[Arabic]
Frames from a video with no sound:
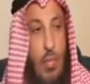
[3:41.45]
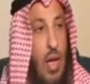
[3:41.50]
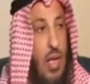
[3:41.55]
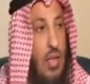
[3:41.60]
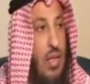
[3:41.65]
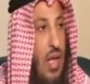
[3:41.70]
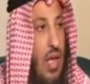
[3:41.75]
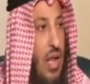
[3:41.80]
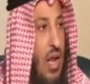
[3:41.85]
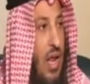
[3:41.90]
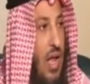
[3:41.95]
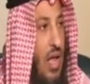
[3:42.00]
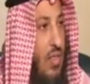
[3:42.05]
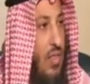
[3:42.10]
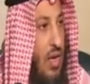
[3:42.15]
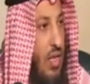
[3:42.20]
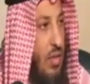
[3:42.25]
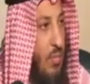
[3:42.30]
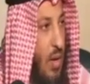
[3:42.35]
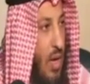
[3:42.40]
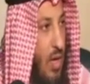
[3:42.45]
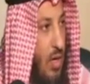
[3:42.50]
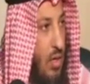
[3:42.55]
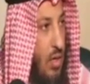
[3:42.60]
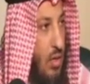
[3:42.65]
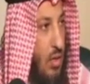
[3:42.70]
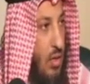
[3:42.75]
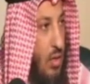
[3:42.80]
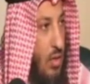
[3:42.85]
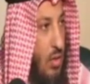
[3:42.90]
مات على هذا الإيمان
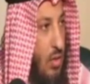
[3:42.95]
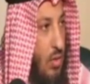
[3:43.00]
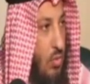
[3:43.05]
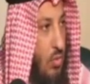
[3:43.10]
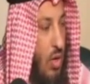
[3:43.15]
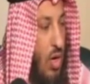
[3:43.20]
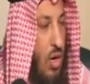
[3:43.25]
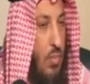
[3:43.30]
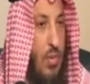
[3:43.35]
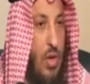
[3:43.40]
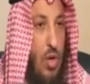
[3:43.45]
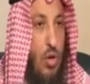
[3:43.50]
ولم